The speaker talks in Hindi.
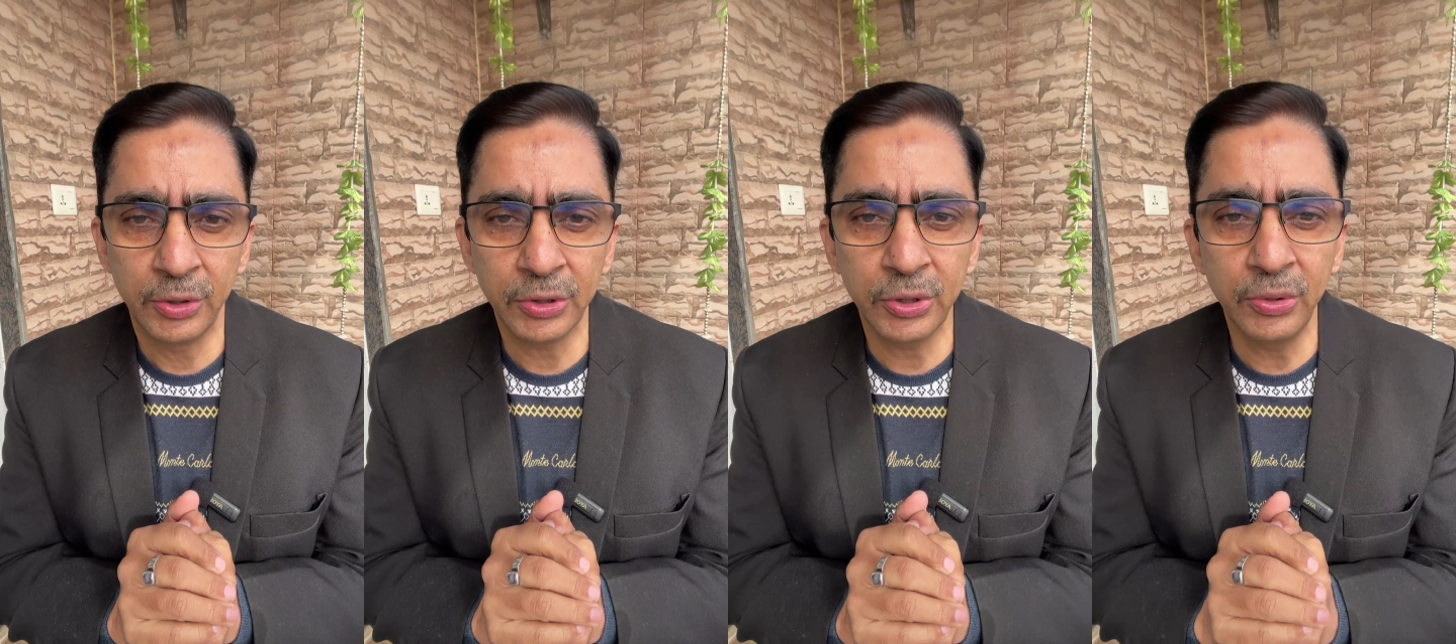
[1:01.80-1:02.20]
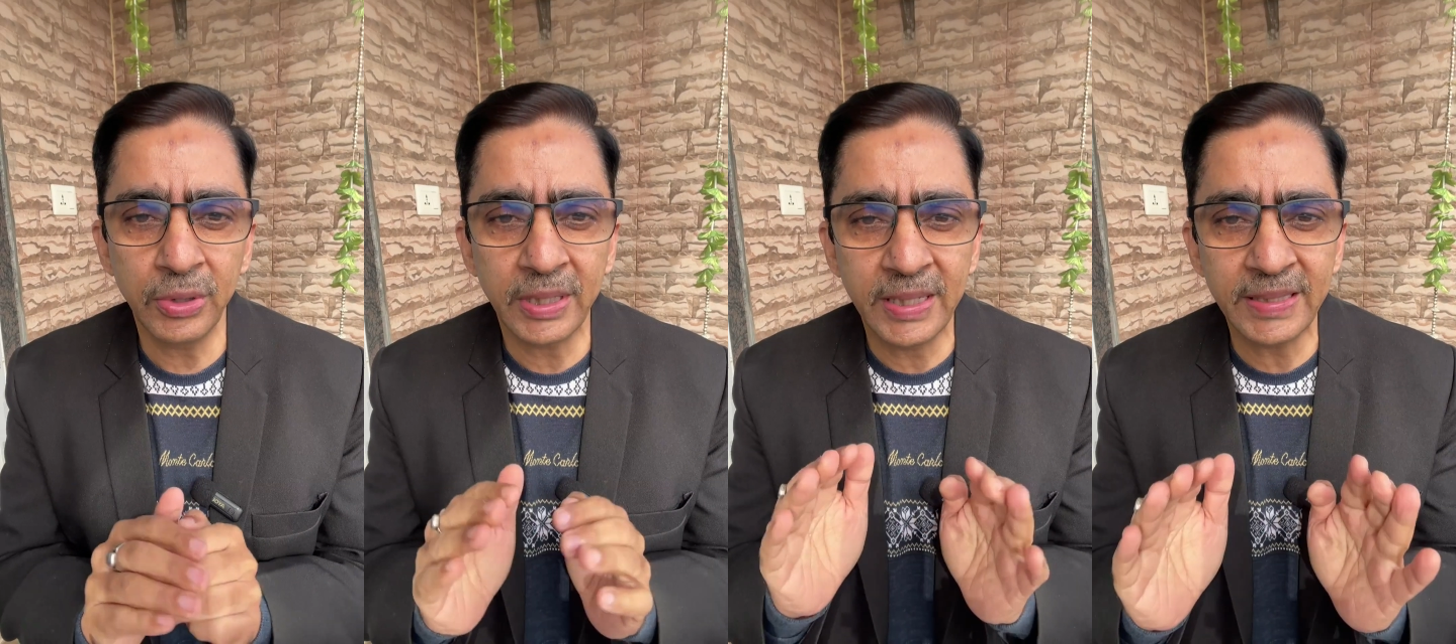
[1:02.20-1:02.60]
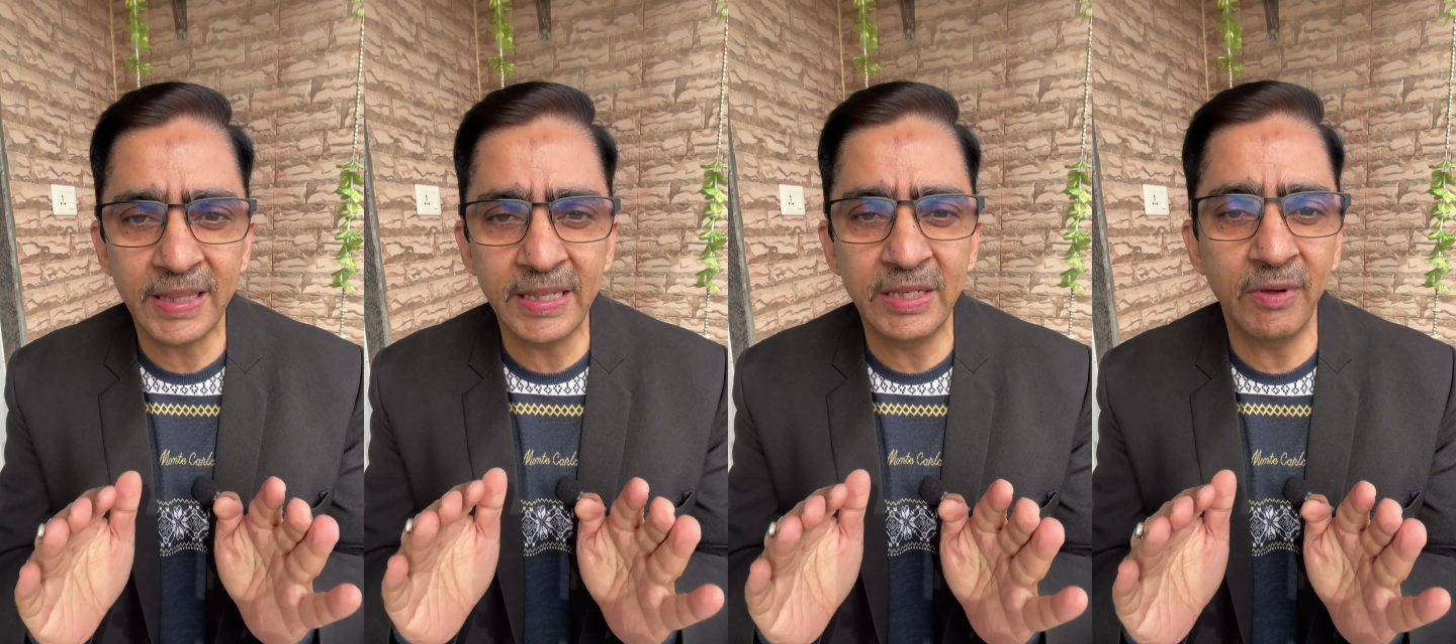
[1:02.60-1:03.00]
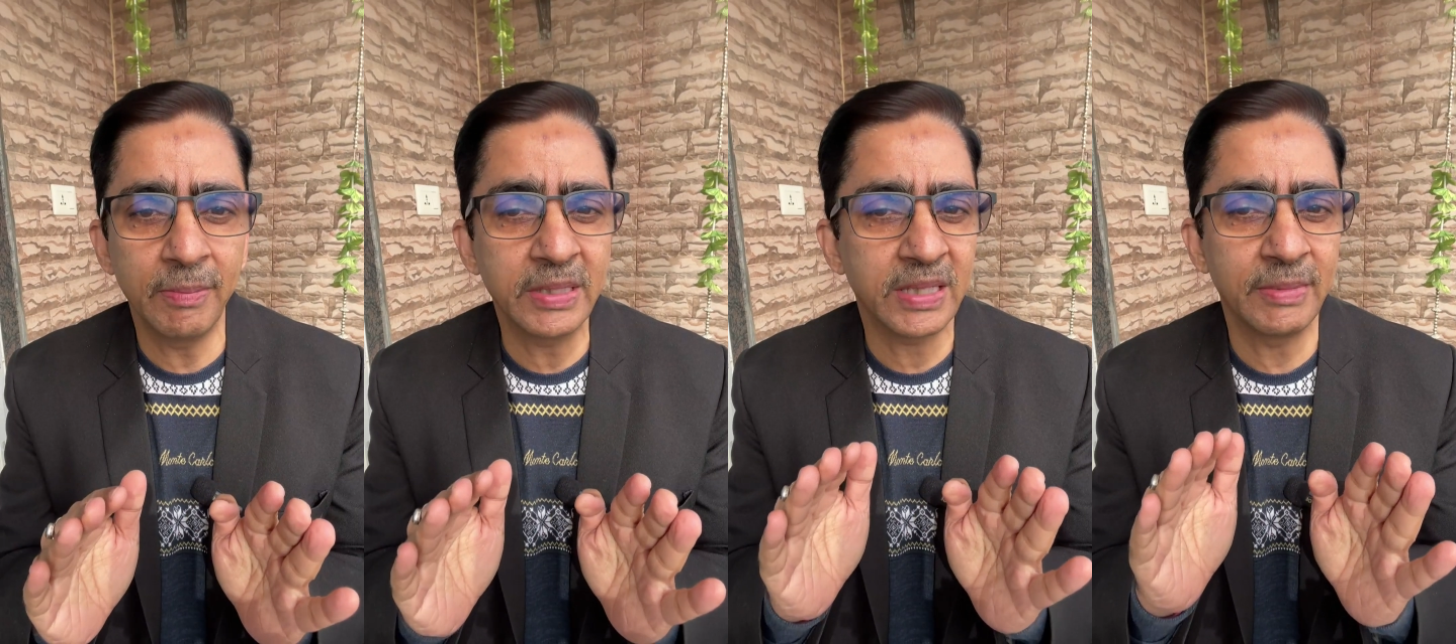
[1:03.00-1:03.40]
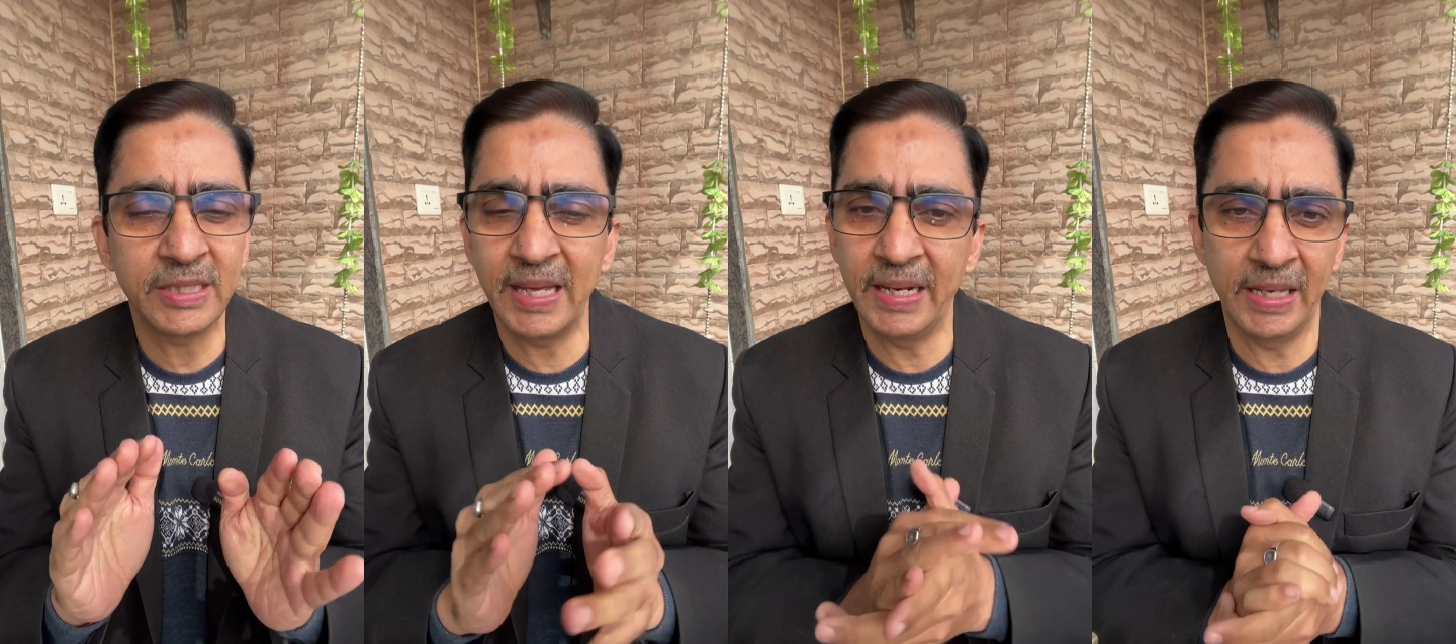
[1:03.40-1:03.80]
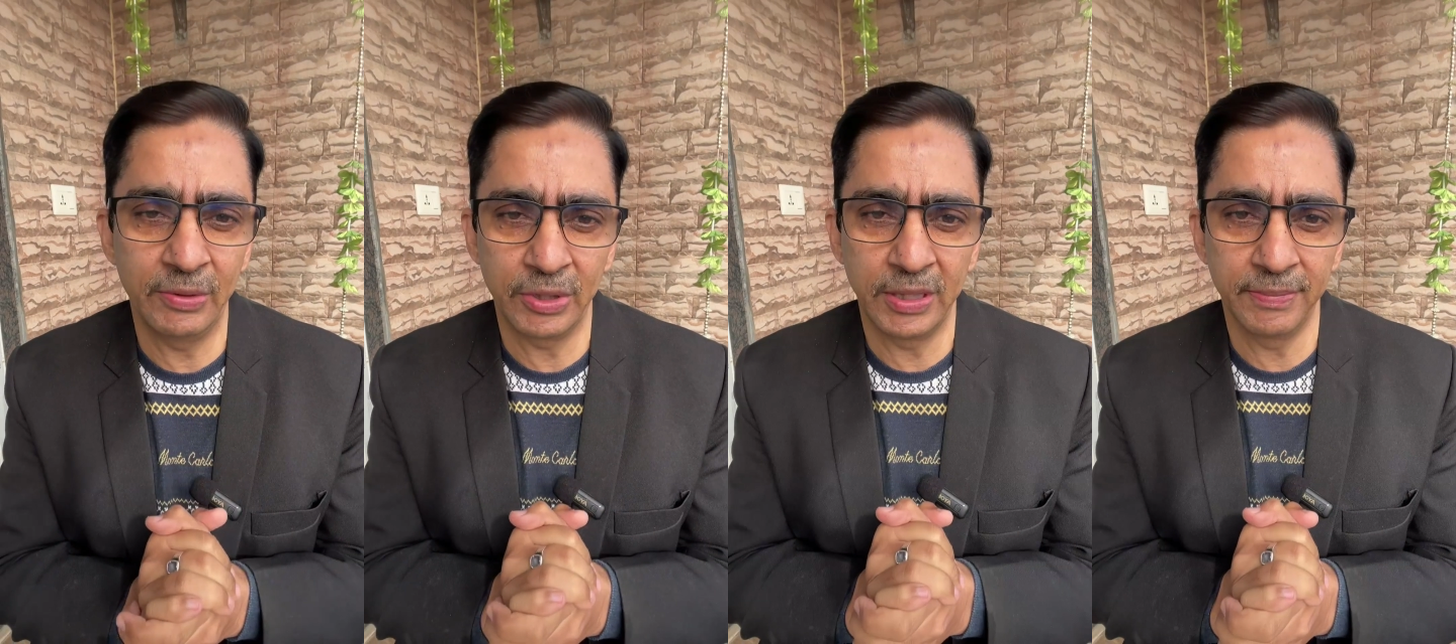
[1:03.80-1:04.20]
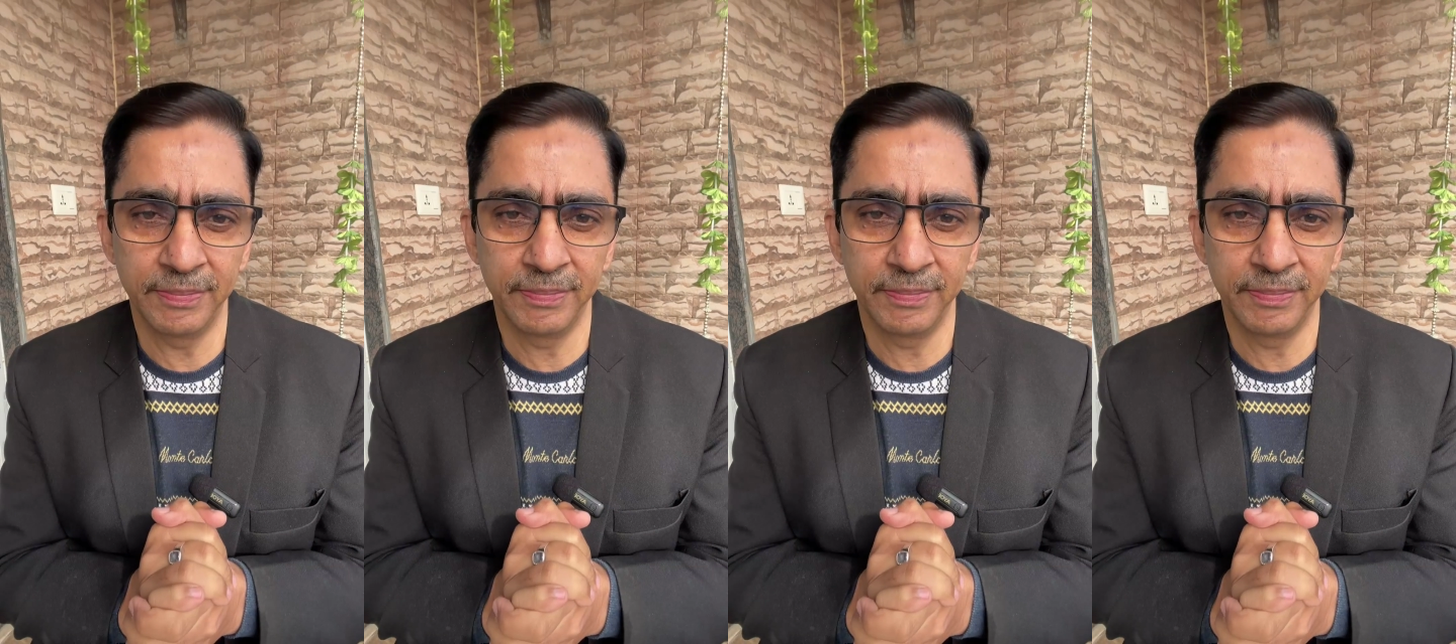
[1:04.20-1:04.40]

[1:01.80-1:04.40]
दोस्तों किसके जीवन में समस्याएं नहीं होती